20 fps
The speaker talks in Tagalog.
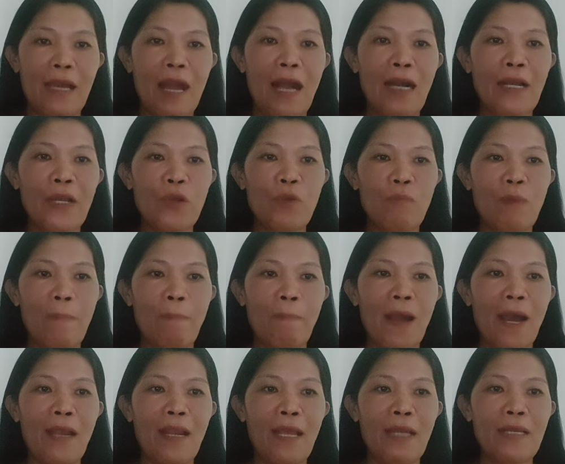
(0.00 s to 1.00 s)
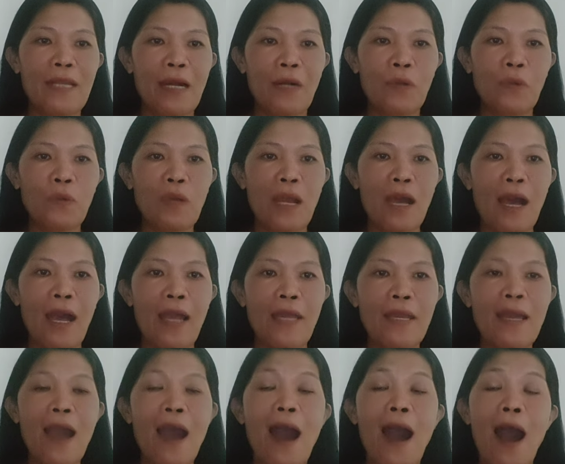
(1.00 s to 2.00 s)
ang iyong mapalad na
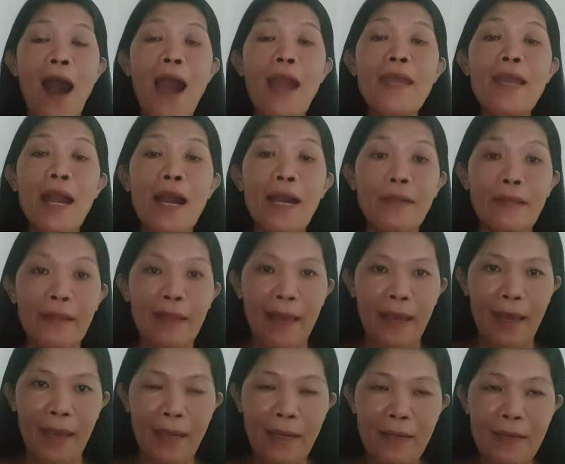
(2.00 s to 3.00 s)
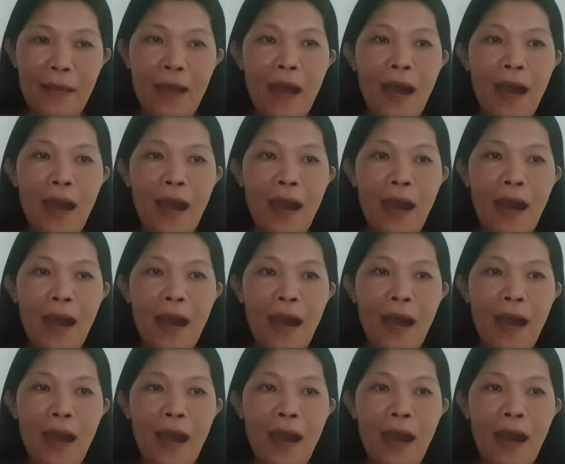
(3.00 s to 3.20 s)
kulay ay ang red